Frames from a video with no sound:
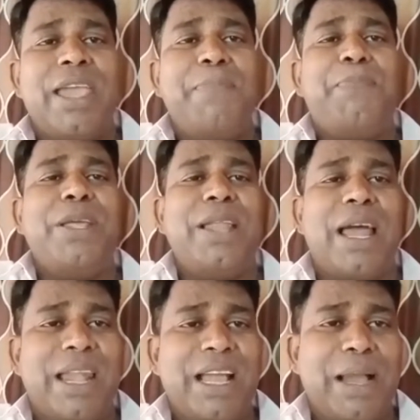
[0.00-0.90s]
எப்படி
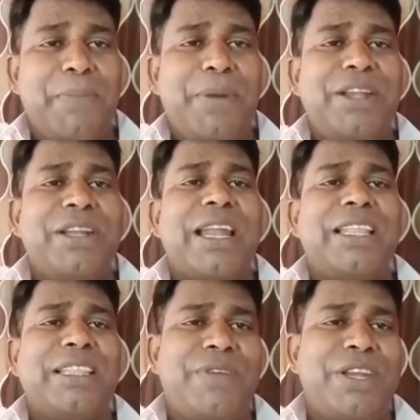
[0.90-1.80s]
நான் நடக்க வேண்டும்
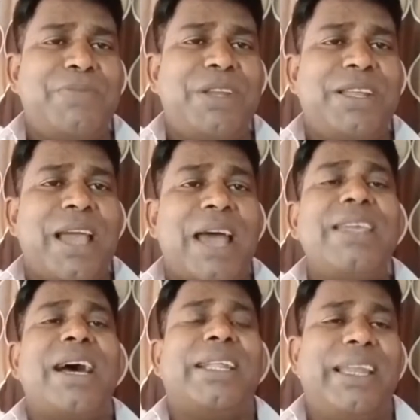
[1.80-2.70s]
நடத்த வேண்டும் என்று
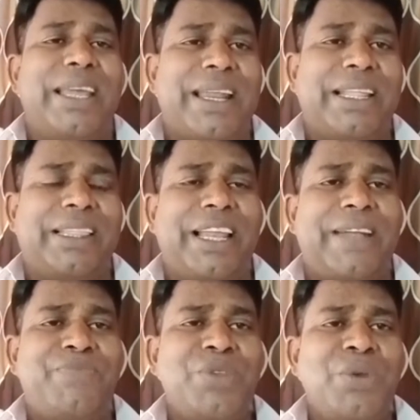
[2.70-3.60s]
அறியாத
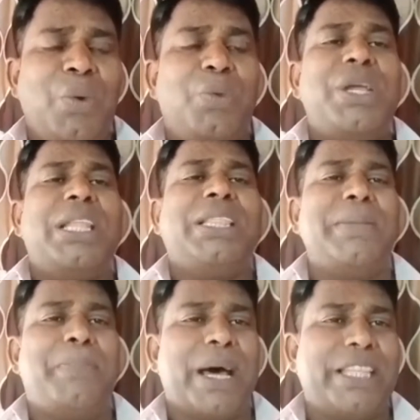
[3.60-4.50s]
நேரத்திலே
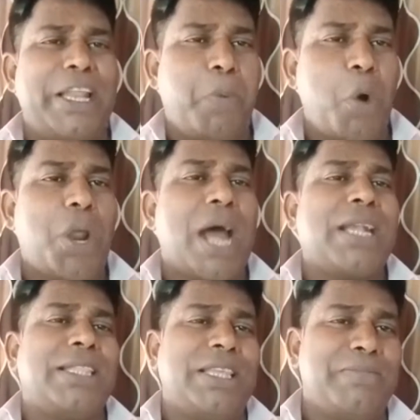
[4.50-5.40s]
ஊழியத்தின் பாதையிலே
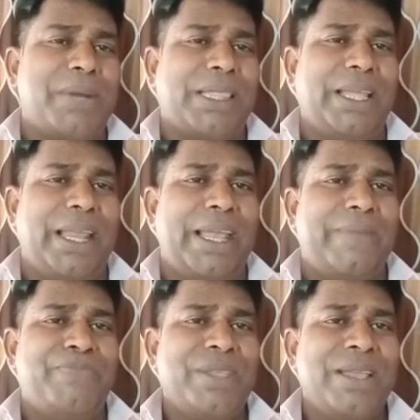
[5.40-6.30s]
போராட்டத்தின் மத்தியிலே
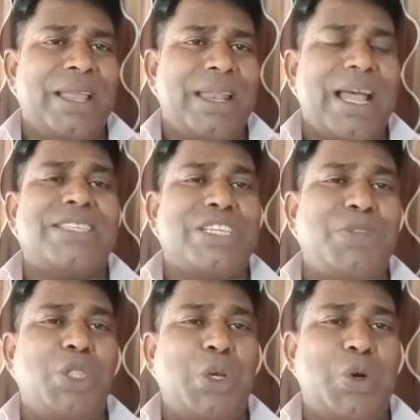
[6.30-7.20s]
நான்
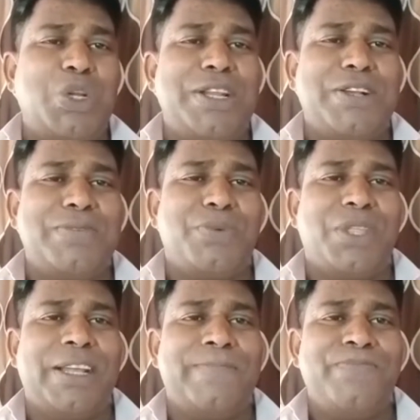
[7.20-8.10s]
ஜெபித்துக் கொண்டிருக்கும்
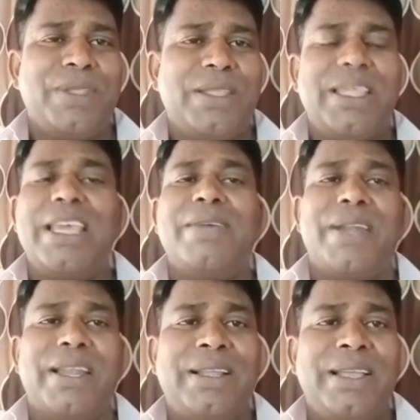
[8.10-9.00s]
போது
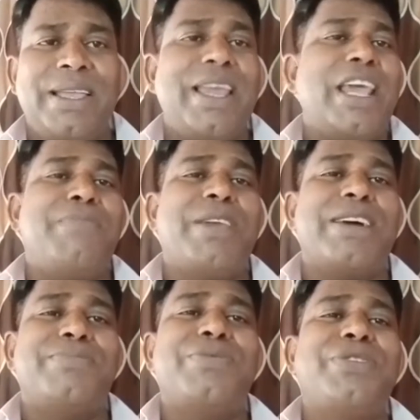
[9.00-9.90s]
தேவன் இறைமையா
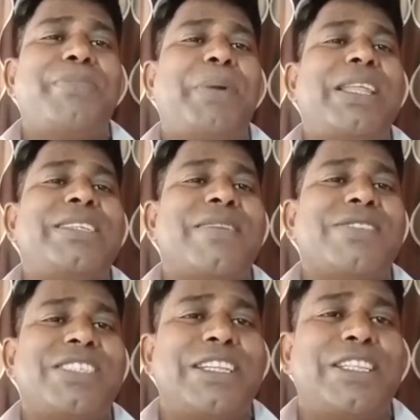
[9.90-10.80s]
மூன்று பதினைஞ்சு
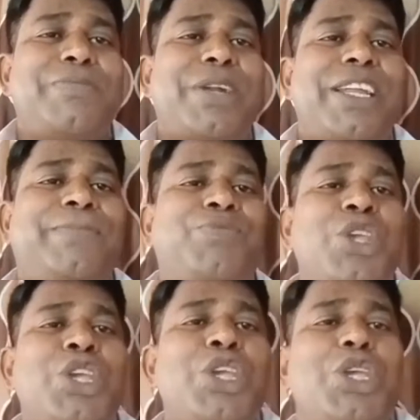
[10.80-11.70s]
அவசனத்தின்படி
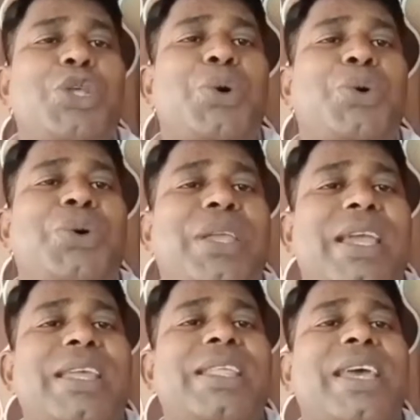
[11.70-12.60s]
இதோ
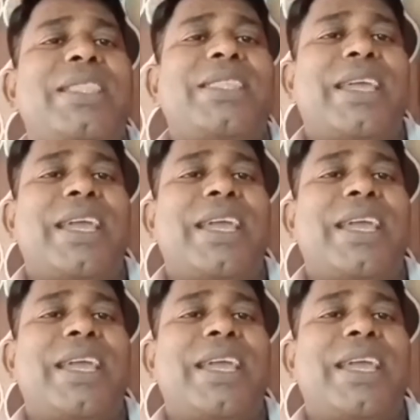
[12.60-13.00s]
என் இதயத்தை